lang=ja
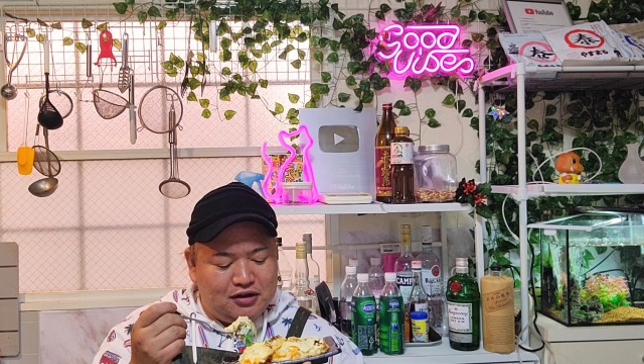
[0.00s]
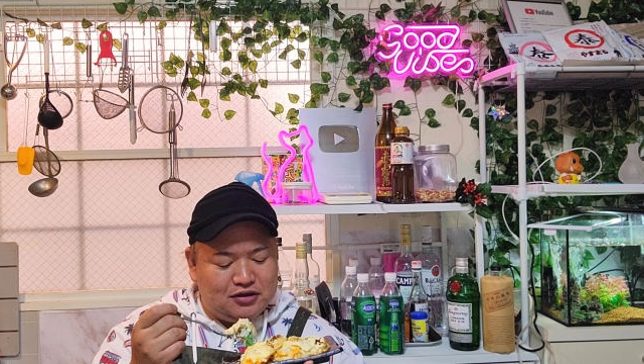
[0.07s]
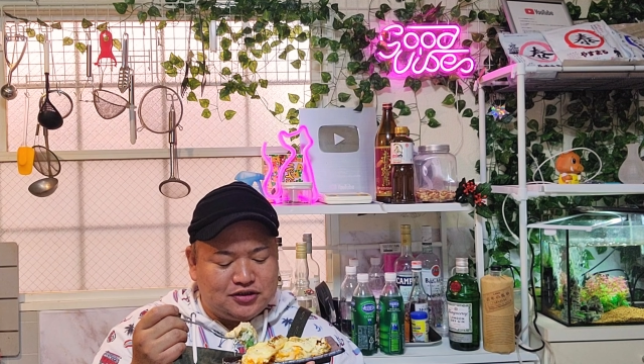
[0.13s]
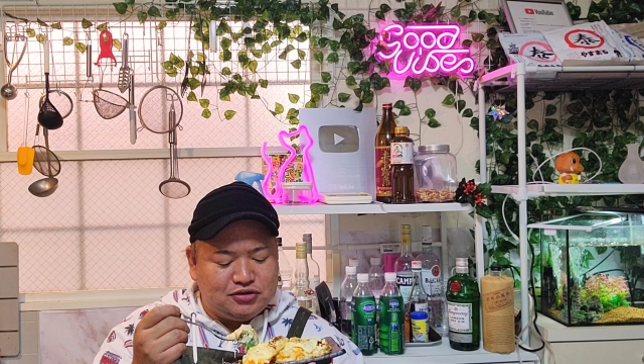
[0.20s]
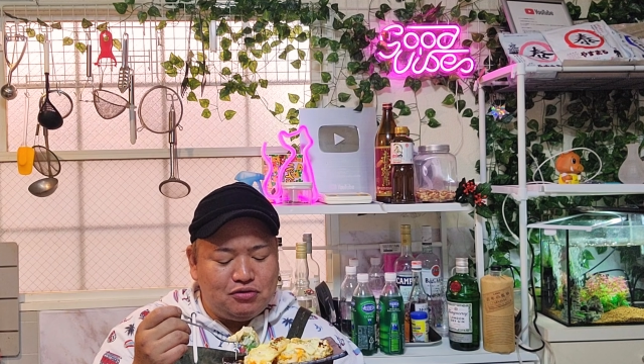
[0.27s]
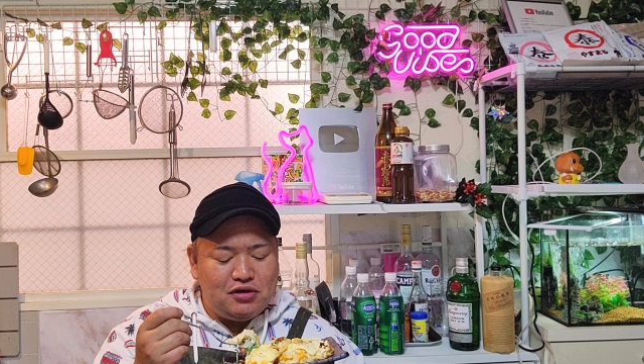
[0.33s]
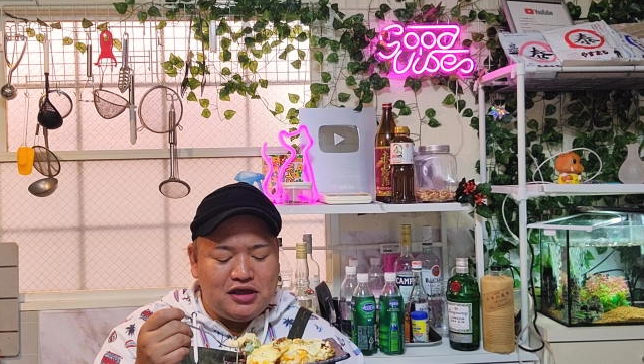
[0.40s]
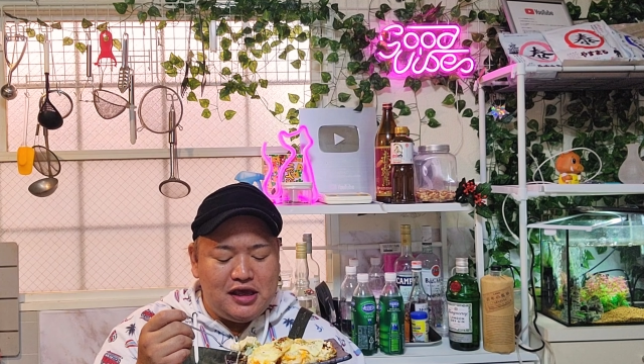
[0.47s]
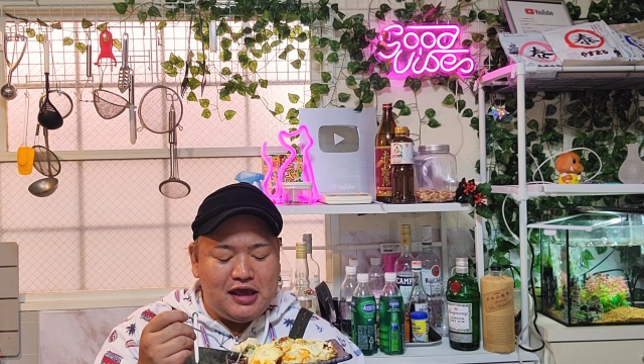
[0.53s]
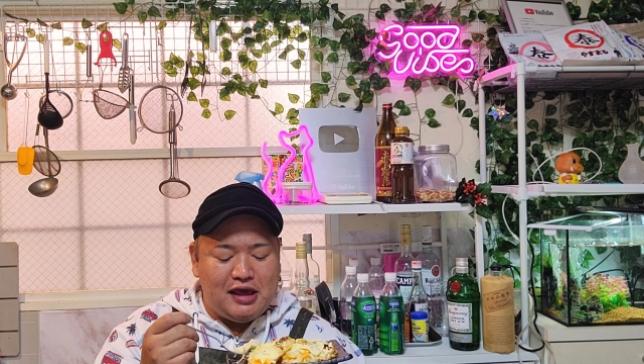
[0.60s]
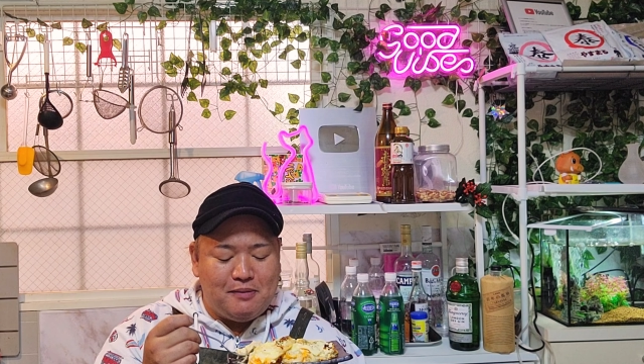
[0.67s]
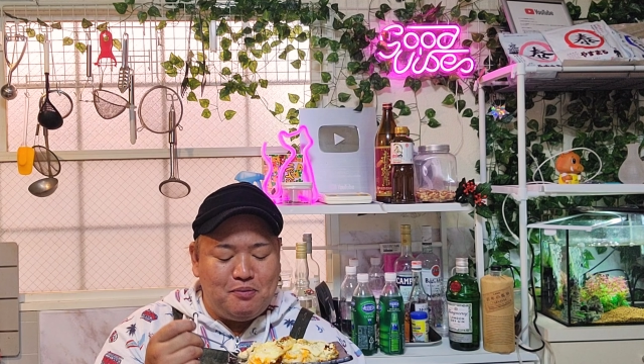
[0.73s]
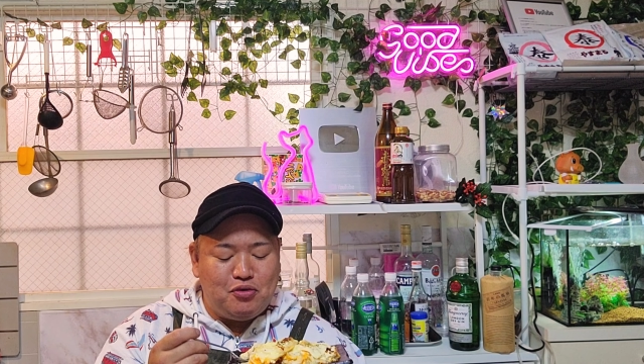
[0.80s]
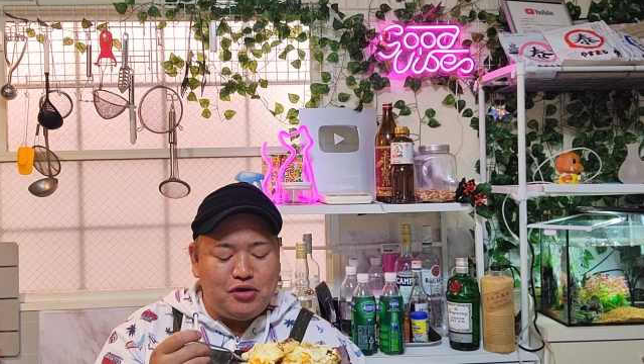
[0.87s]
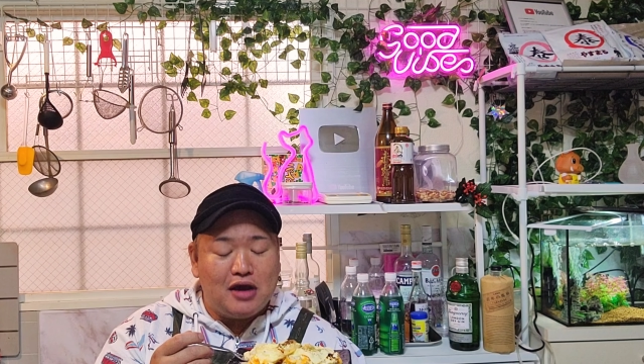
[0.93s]
すごい
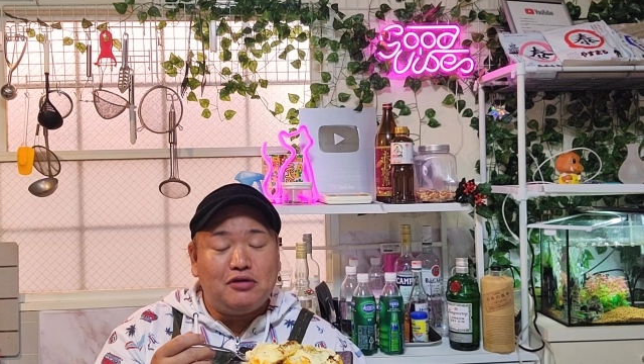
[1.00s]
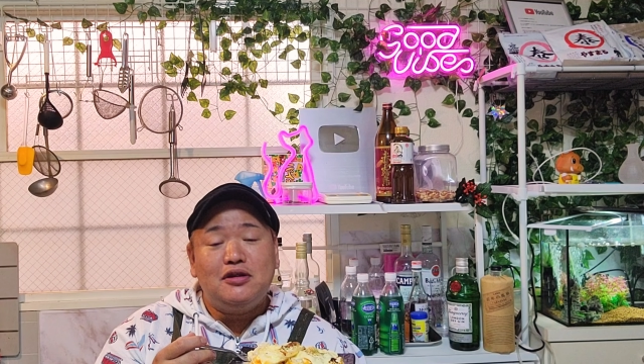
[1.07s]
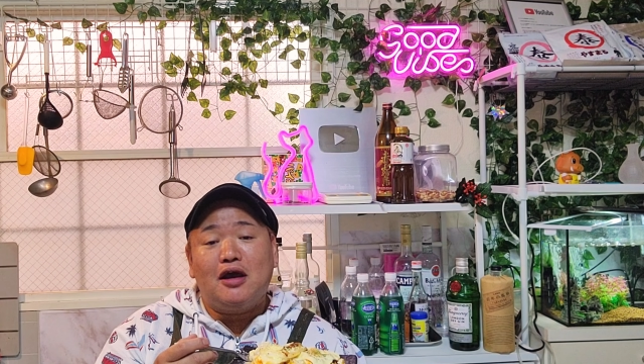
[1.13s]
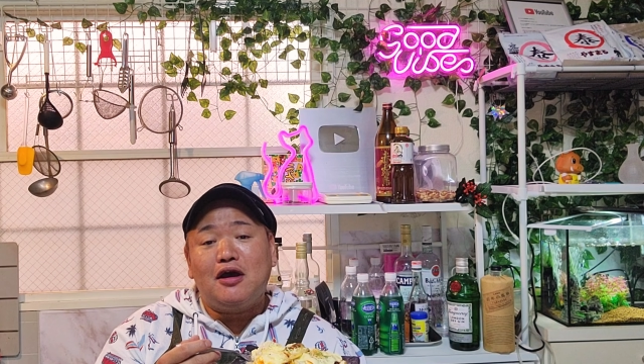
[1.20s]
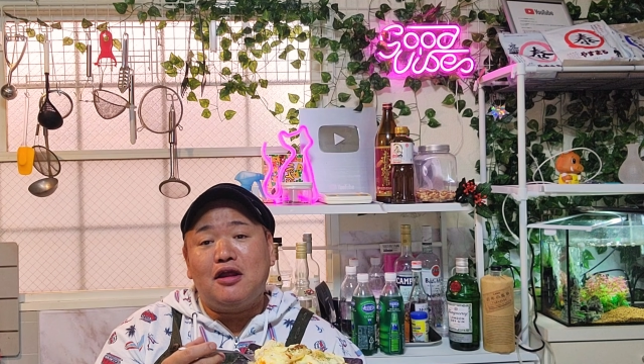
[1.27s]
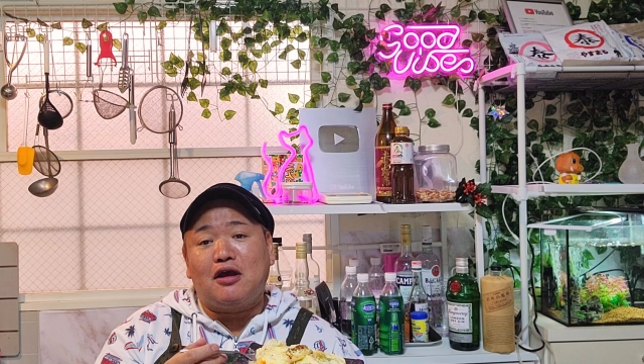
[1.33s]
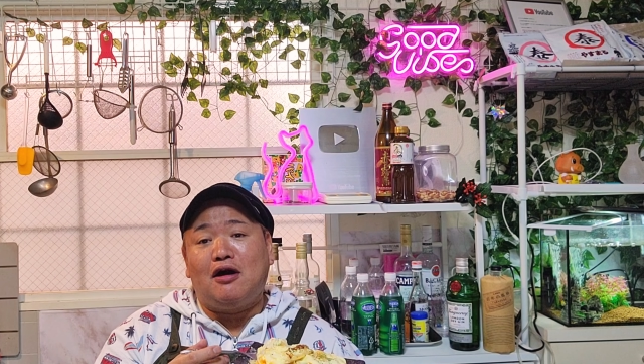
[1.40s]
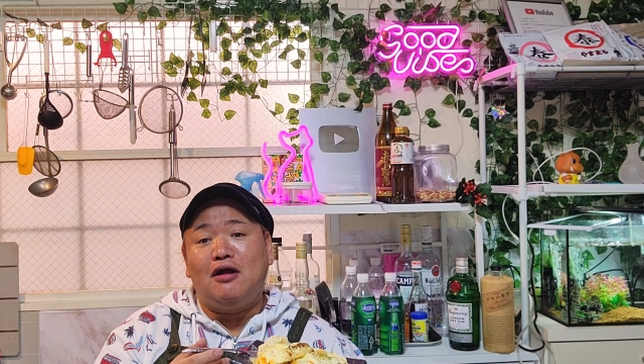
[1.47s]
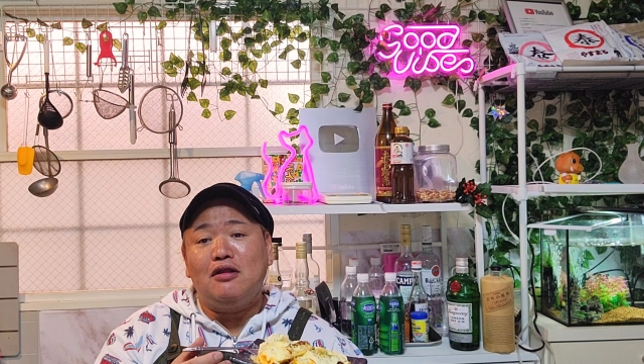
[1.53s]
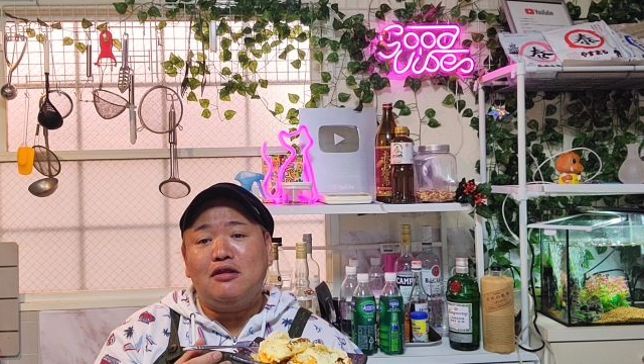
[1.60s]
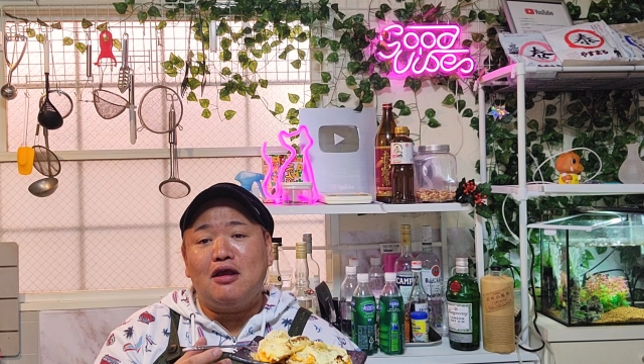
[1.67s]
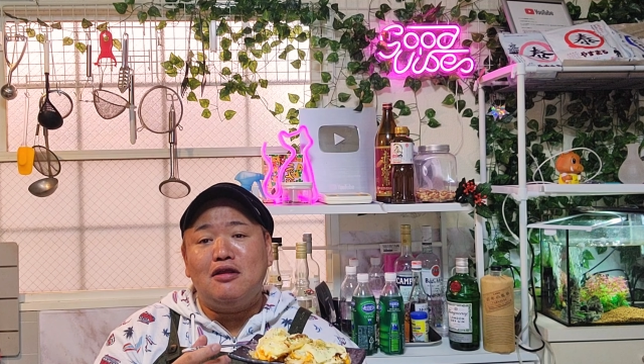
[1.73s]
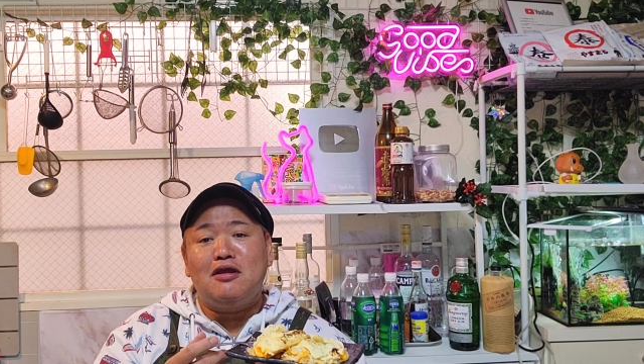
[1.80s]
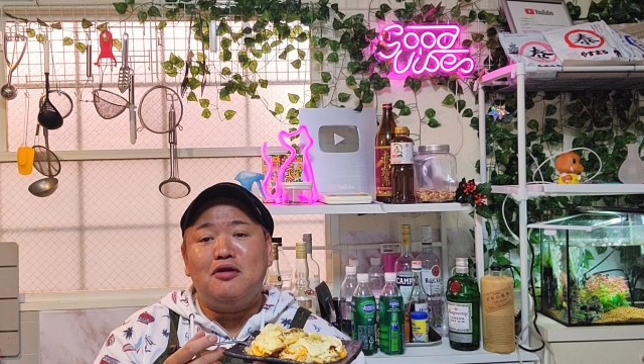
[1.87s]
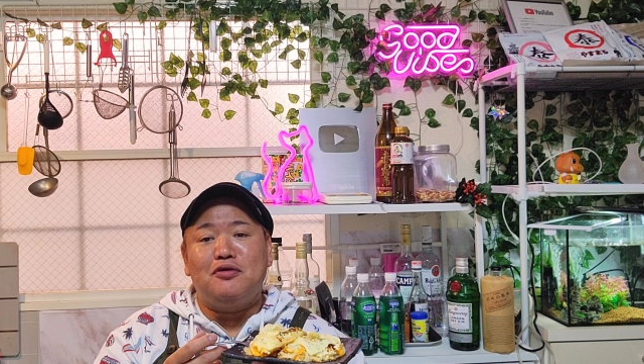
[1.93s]
もう焼くだけで簡
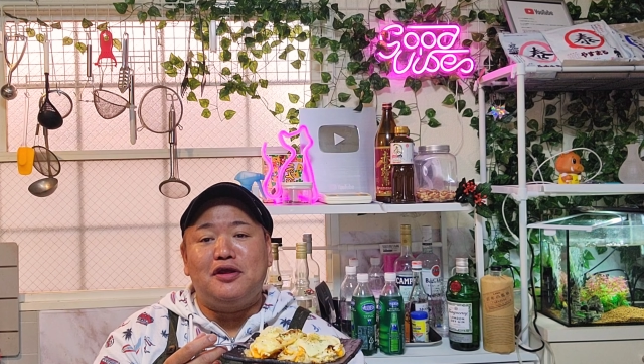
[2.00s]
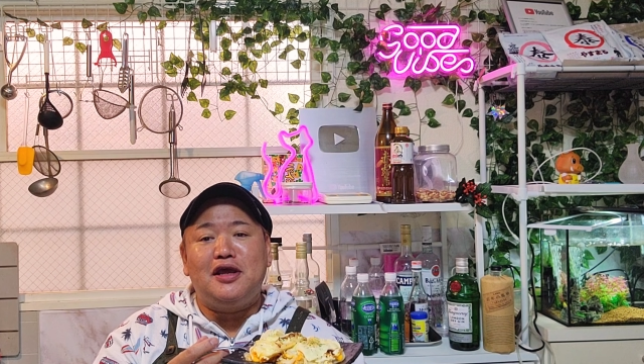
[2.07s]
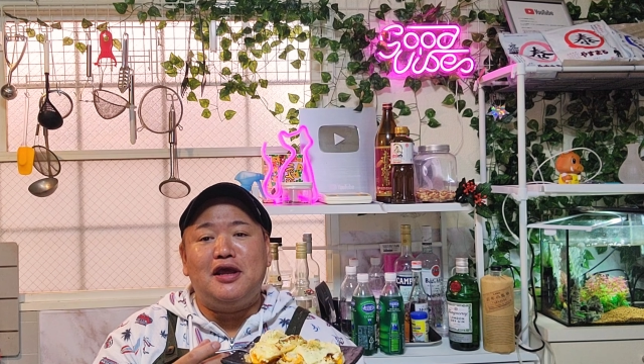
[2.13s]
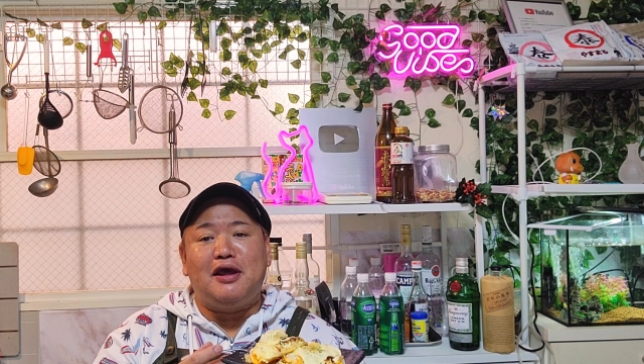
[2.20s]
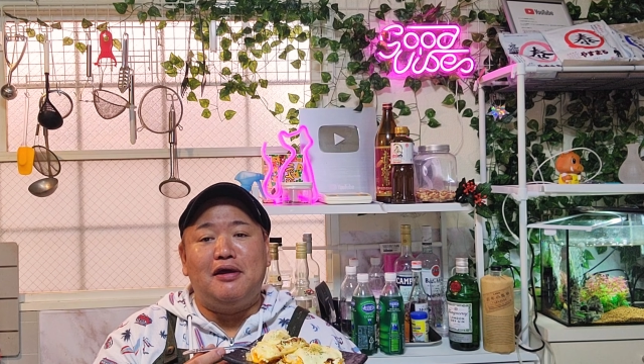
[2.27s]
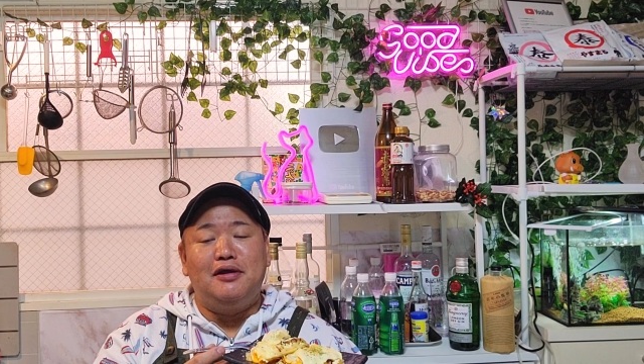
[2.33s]
単なのに